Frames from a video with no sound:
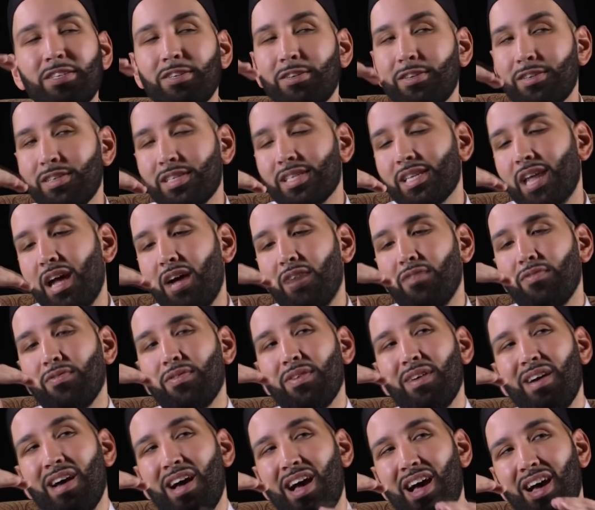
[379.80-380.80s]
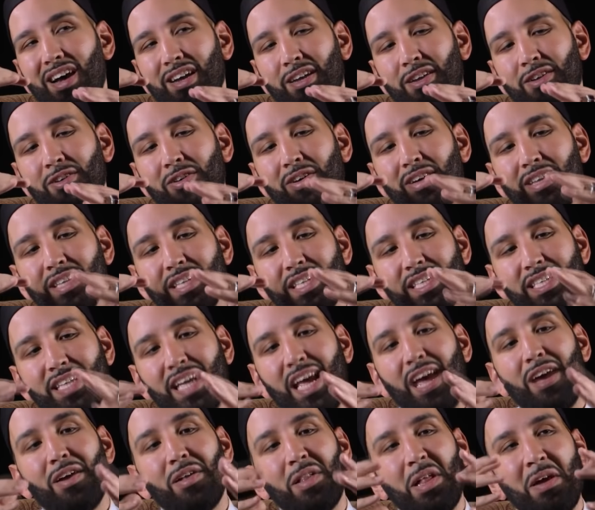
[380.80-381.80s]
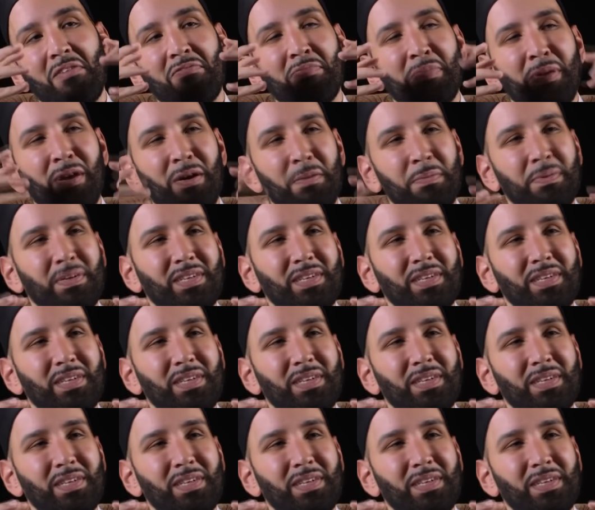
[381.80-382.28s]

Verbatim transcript: Посредством этого вы оцениваете себя.